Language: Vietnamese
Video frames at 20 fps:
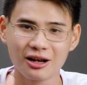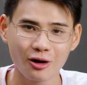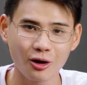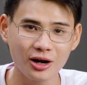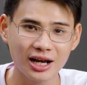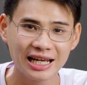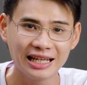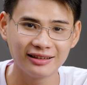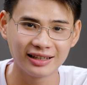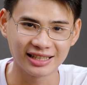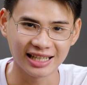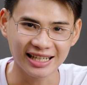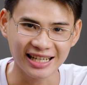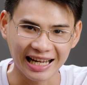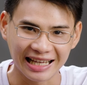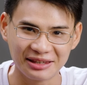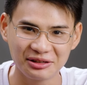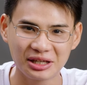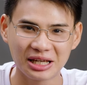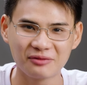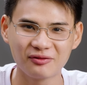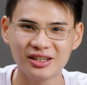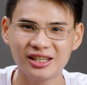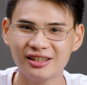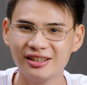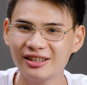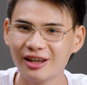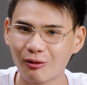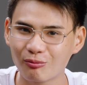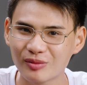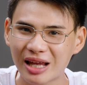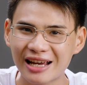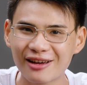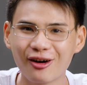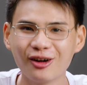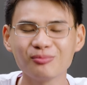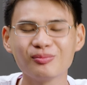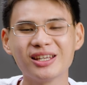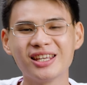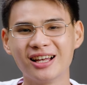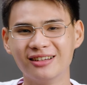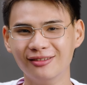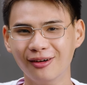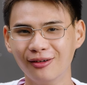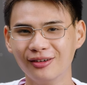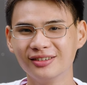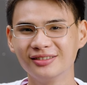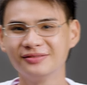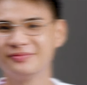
Có khi là sẽ cạnh tranh với những dòng đang hot bây giờ luôn